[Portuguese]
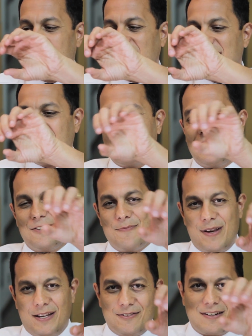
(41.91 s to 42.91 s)
E aqui no
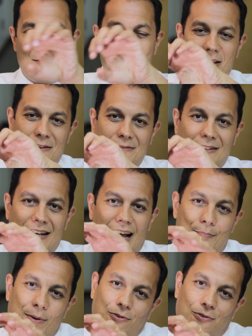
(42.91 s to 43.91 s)
meio do caminho,
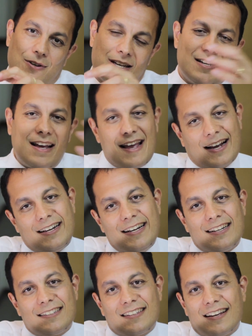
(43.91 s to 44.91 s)
pessoa que nem é
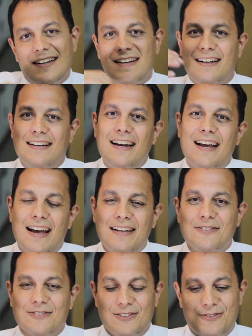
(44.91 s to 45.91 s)
criança, nem é
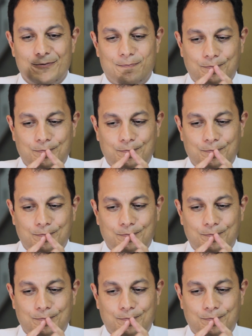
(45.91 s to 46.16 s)
idoso.